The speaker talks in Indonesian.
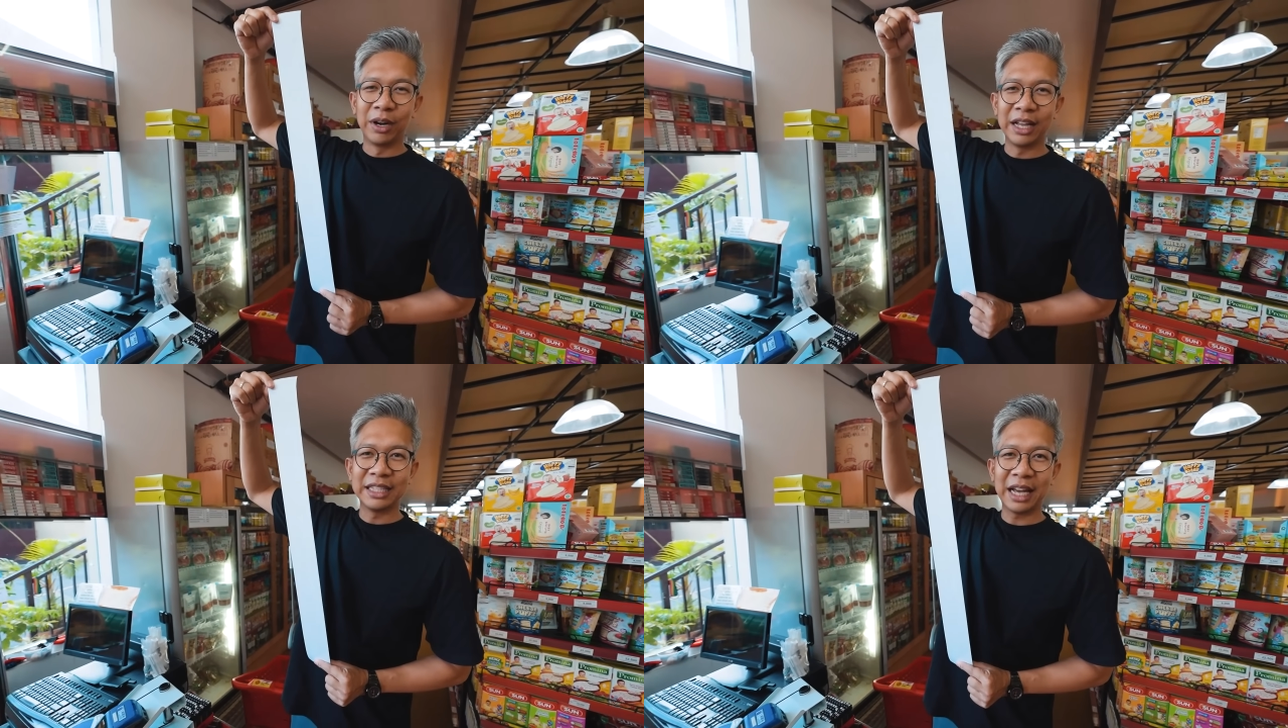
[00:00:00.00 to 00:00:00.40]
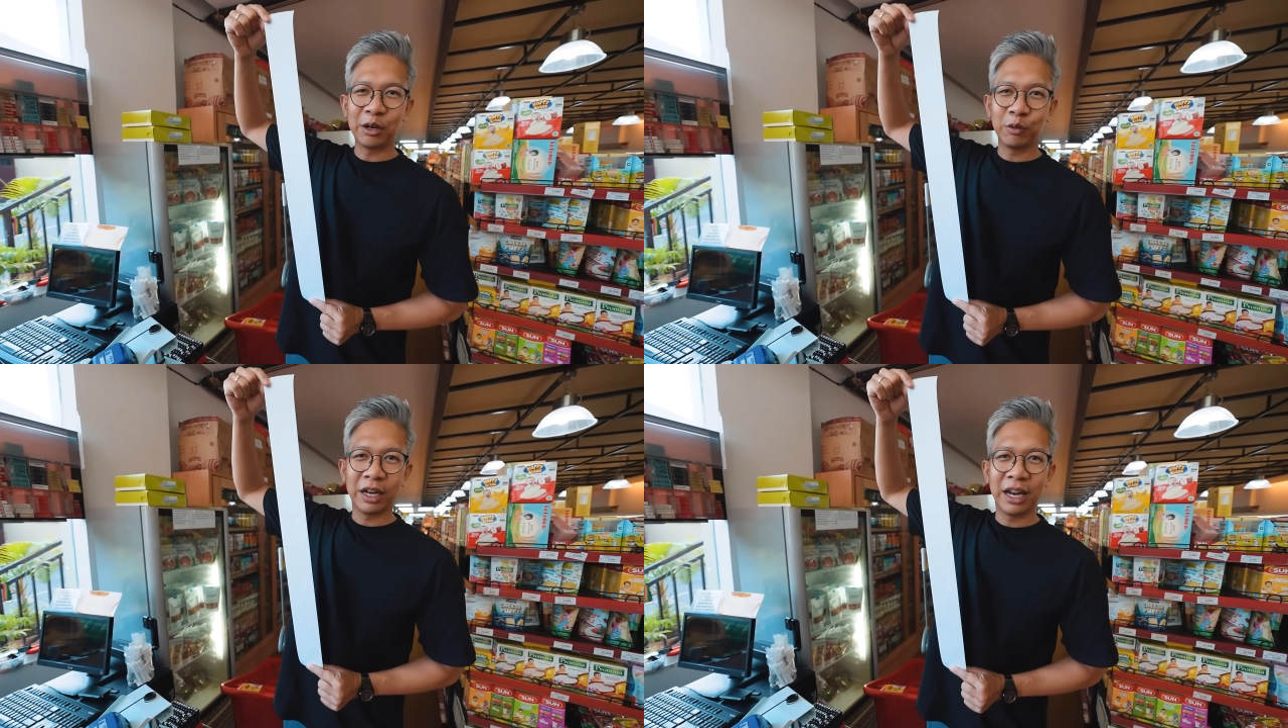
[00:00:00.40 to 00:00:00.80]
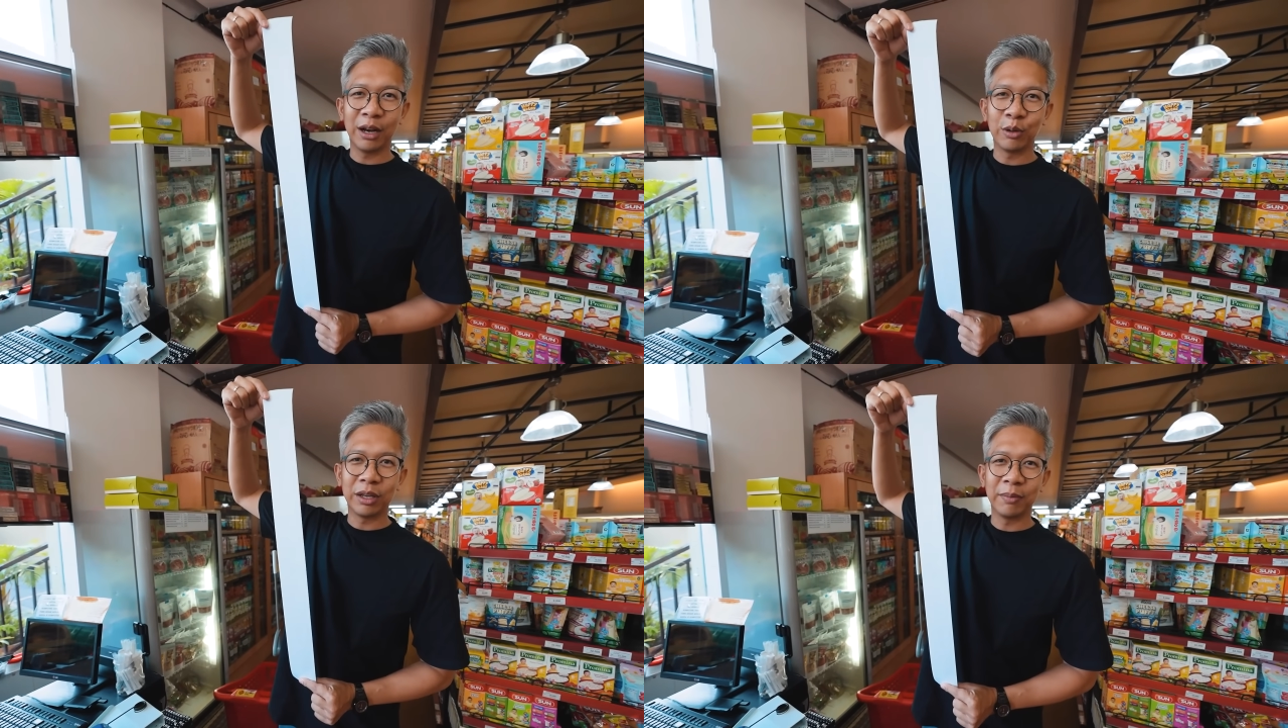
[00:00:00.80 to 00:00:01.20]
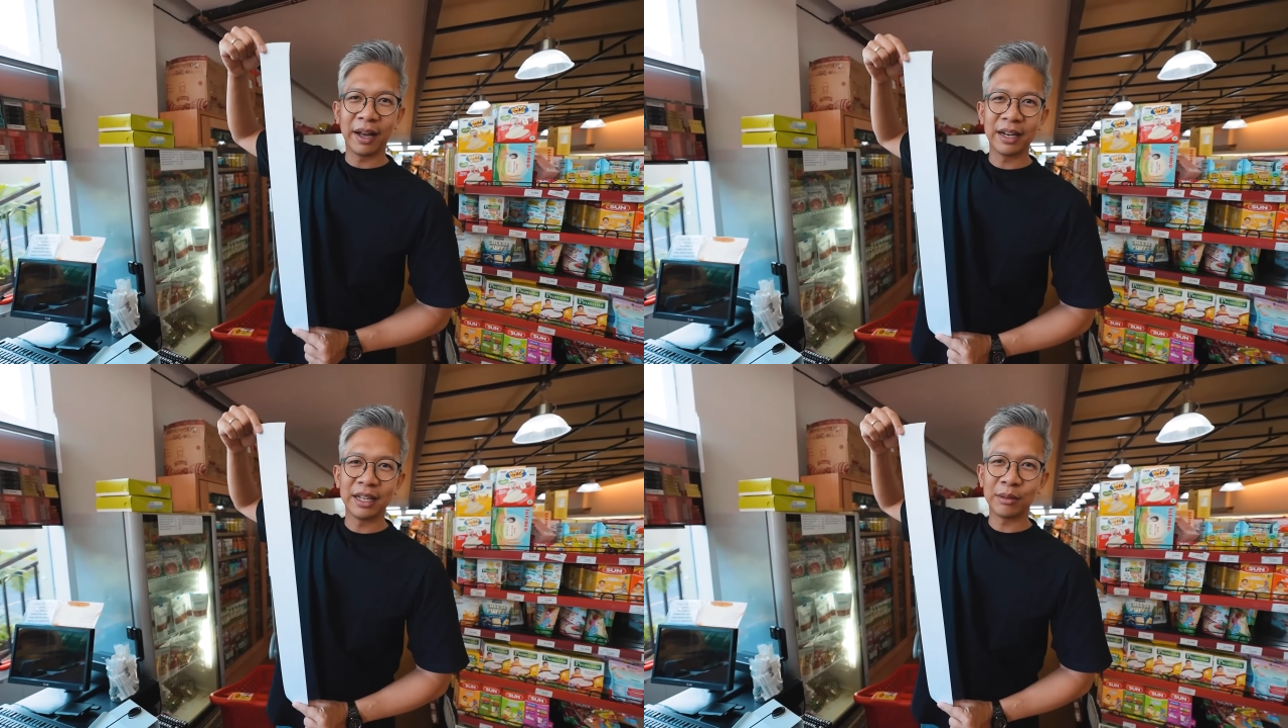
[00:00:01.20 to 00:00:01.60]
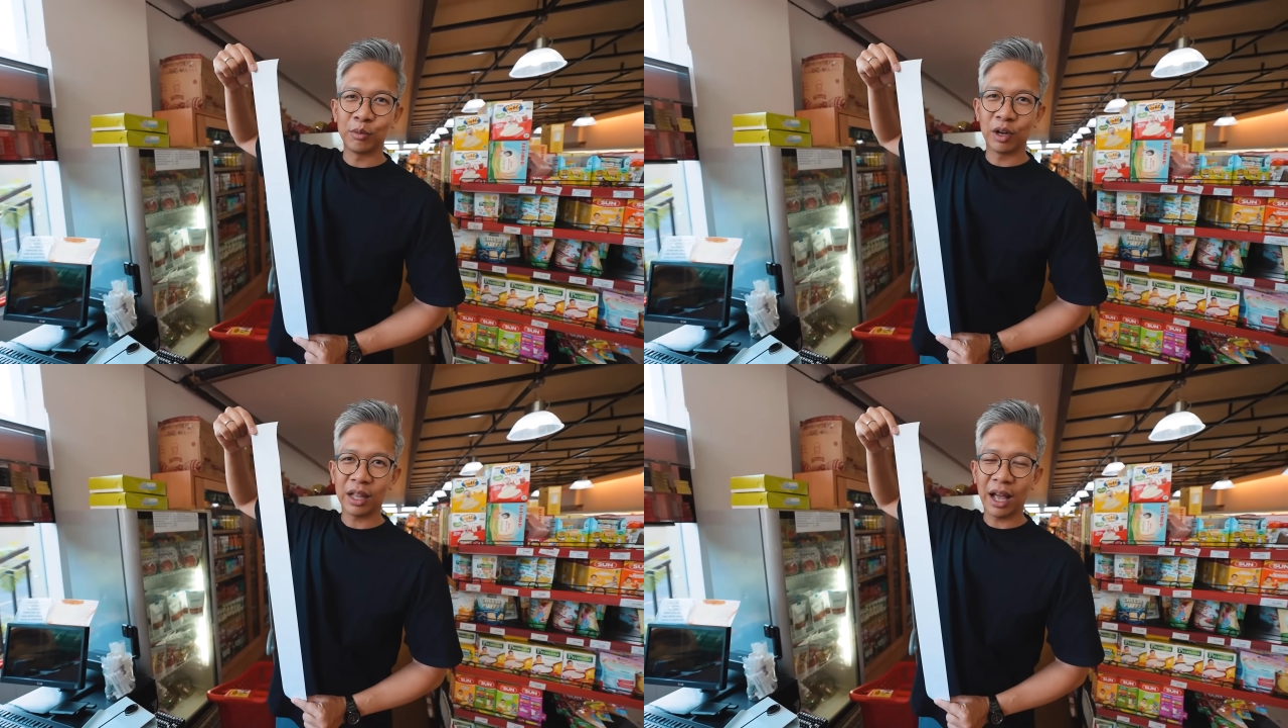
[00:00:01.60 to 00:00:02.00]
belanjaan Weda Lucky Bandit
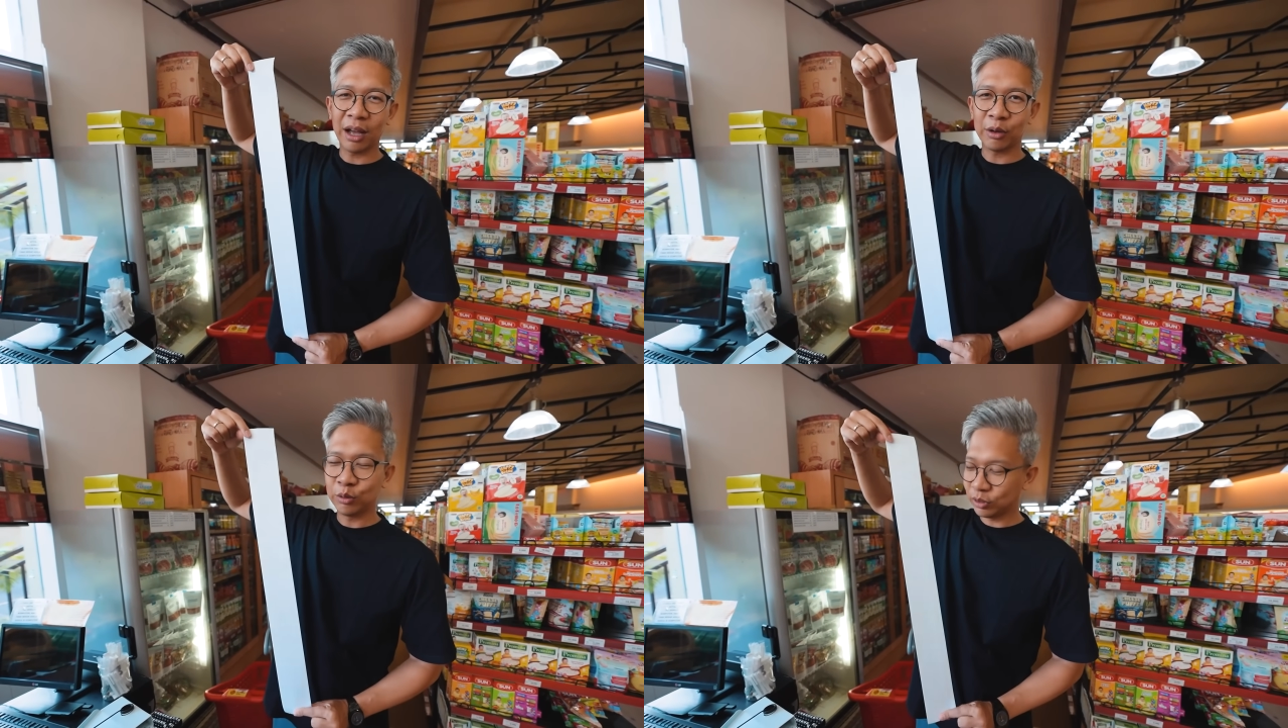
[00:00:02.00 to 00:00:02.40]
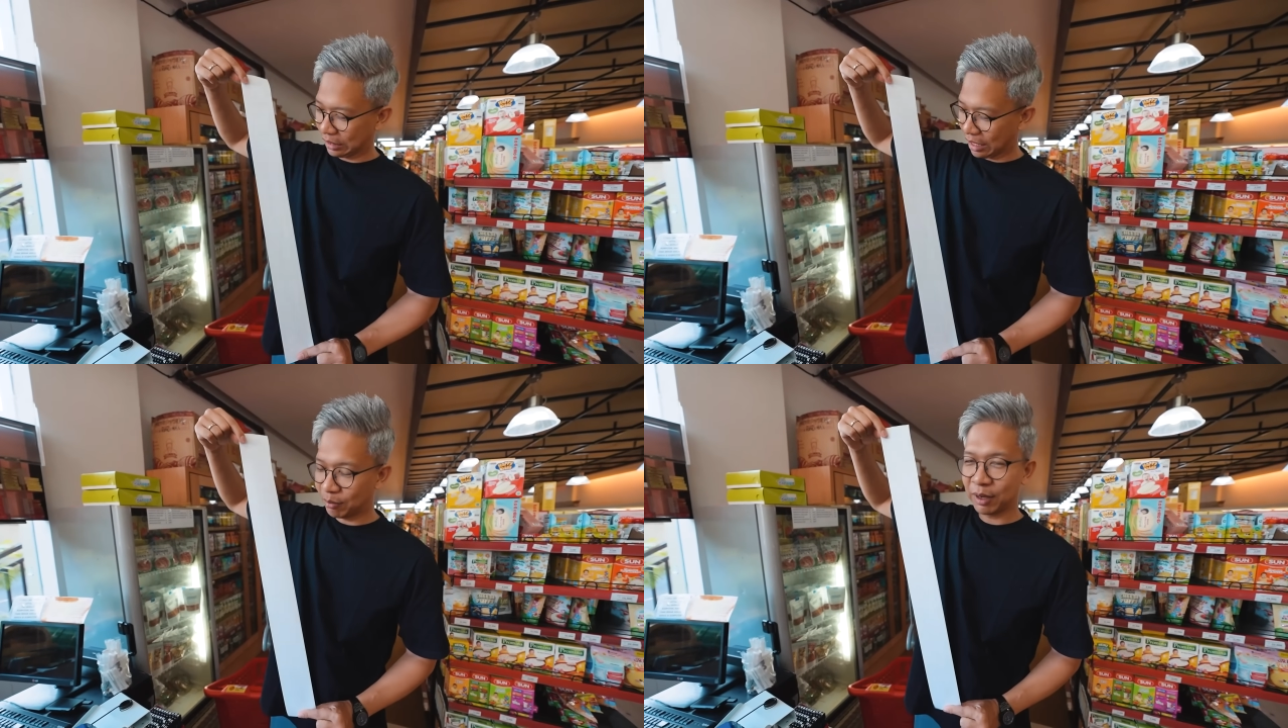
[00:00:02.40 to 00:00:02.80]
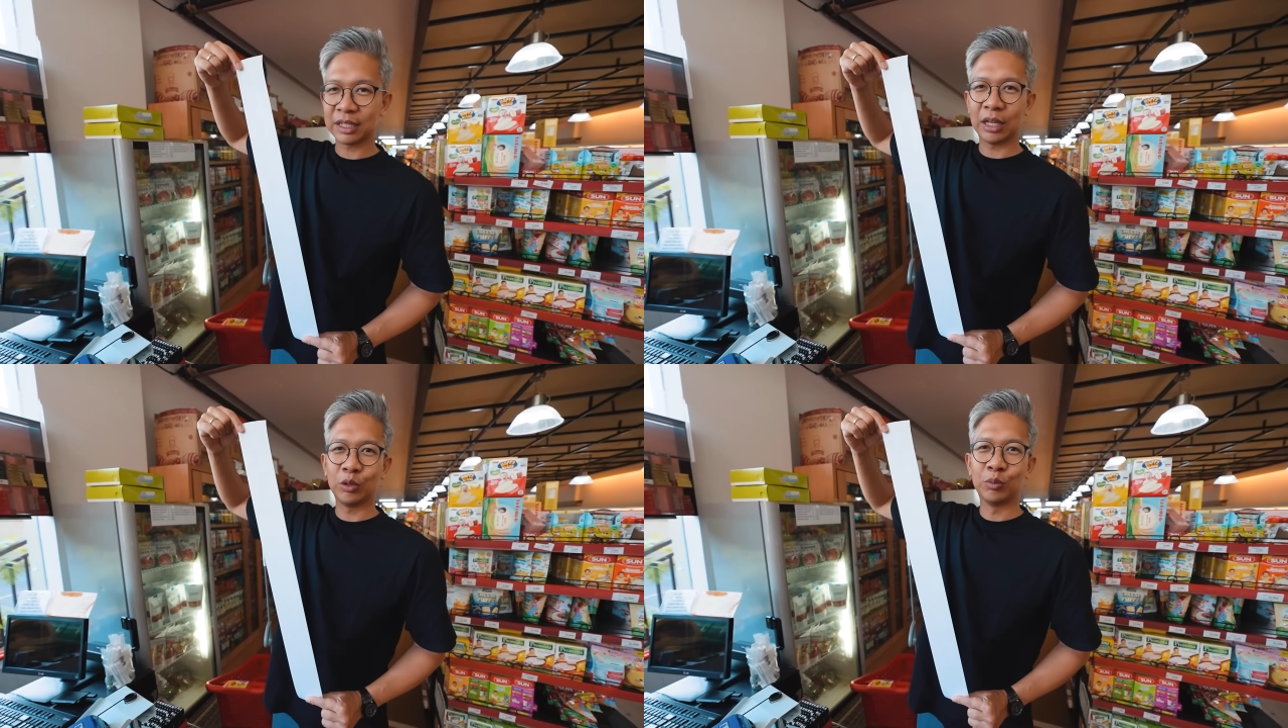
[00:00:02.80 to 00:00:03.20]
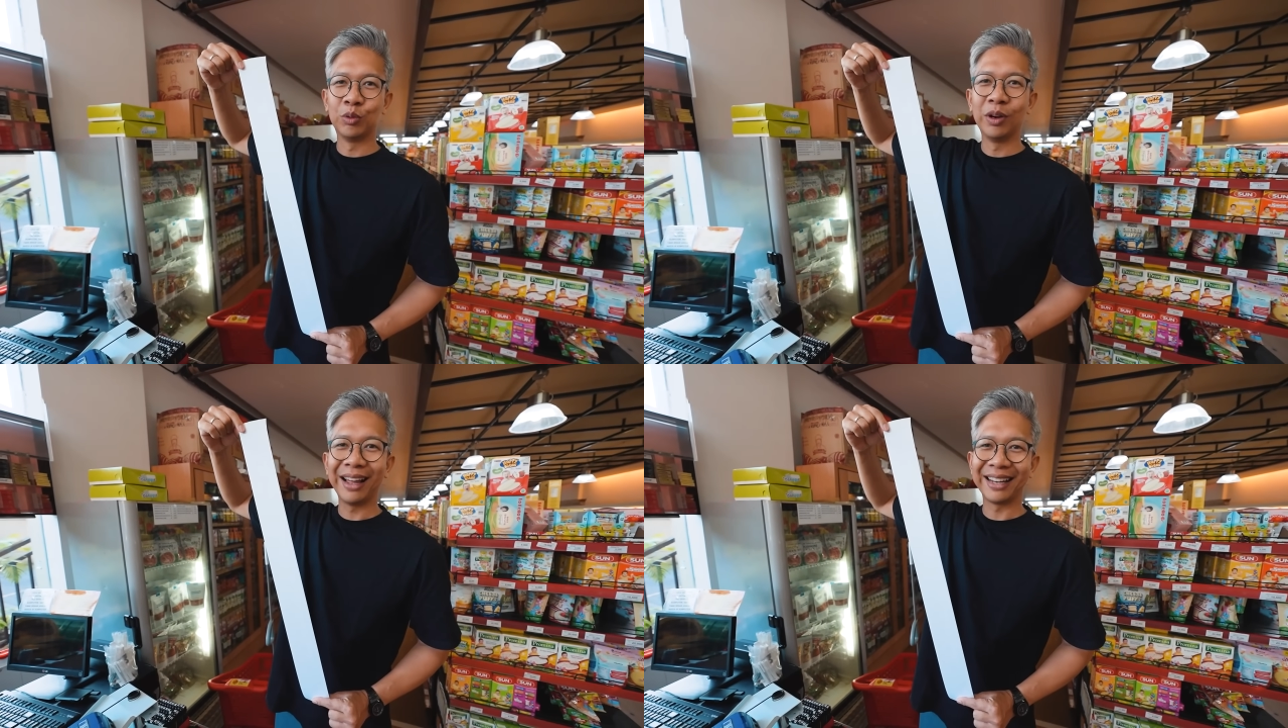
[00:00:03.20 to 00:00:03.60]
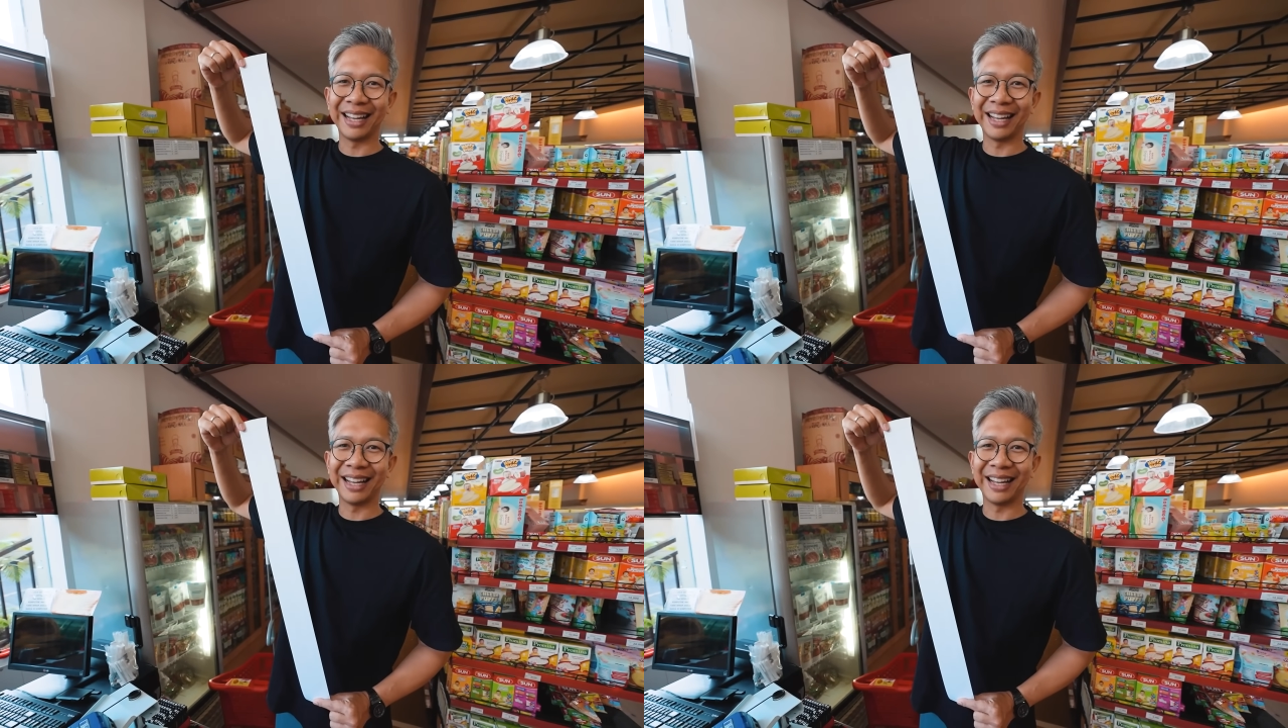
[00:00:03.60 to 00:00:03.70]
buat aku selama satu bulan